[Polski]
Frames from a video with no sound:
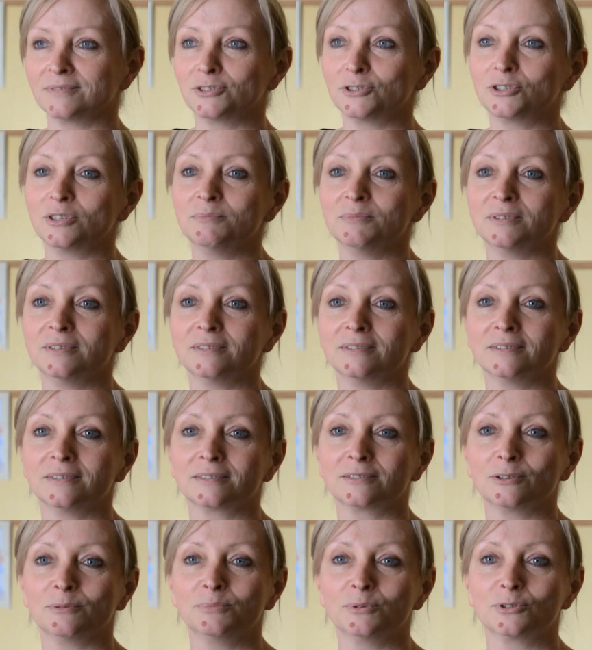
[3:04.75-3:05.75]
Życzymy
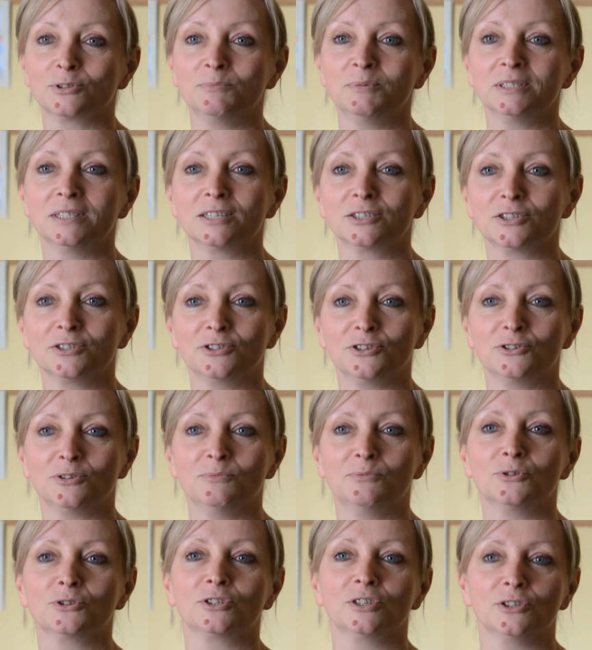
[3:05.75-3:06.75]
y, sobie, żeby nasze
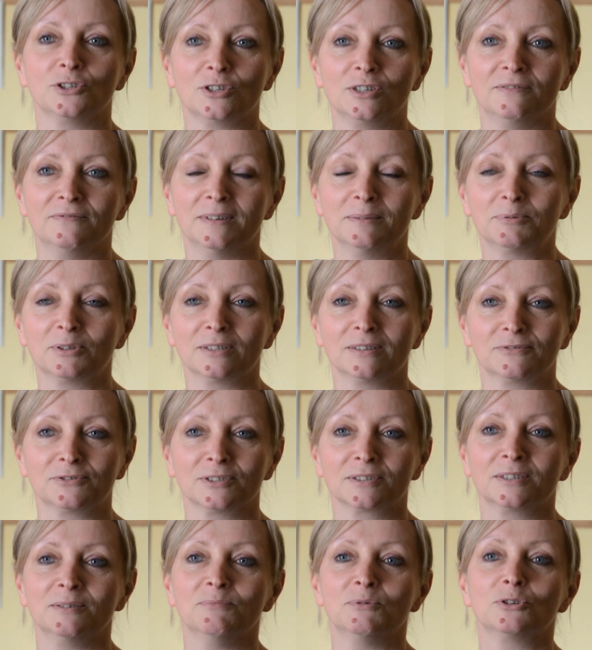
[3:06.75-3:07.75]
dzieci były szczęśliwe. Przede
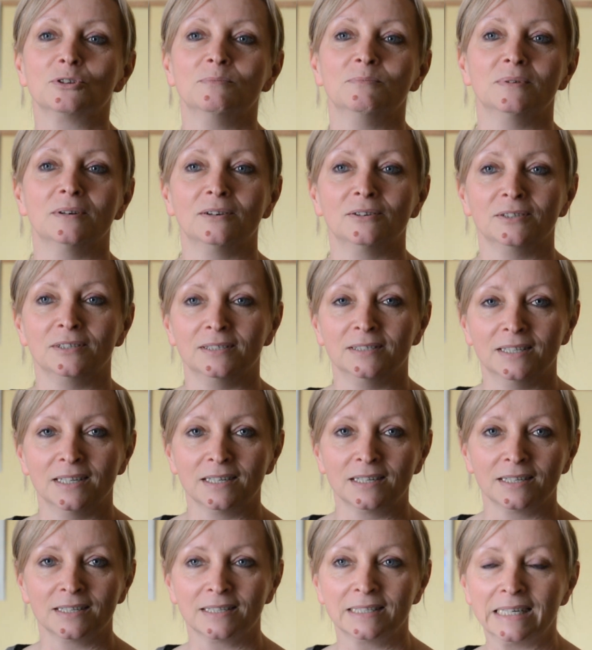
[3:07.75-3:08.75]
wszystkim myślimy o
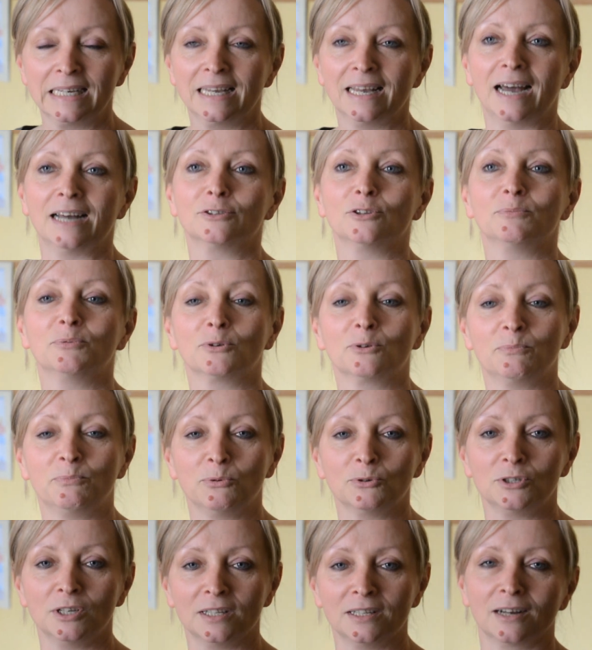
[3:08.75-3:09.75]
innych, a dopiero
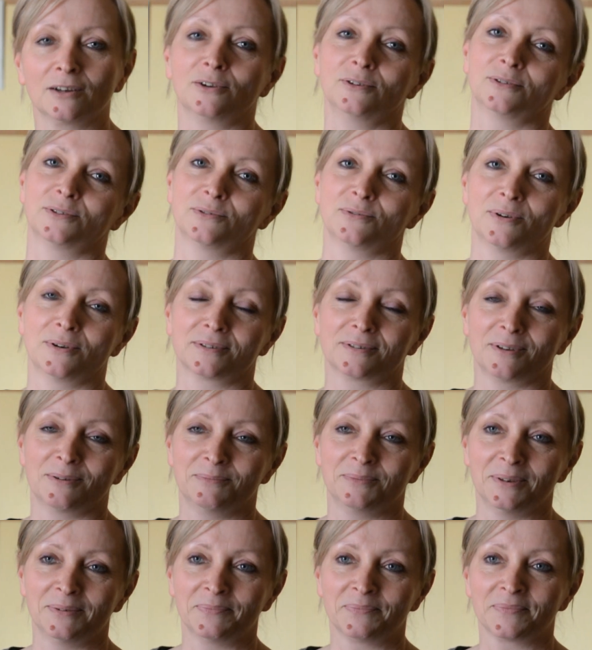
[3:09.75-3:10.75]
później na końcu o
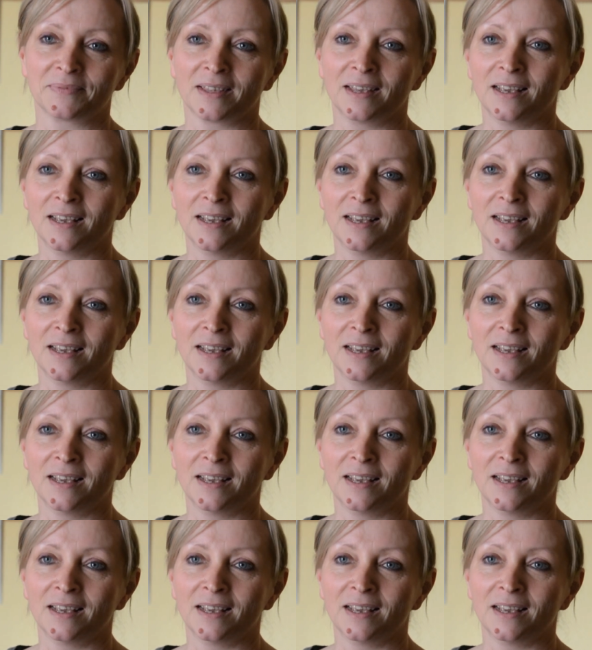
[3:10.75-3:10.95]
sobie.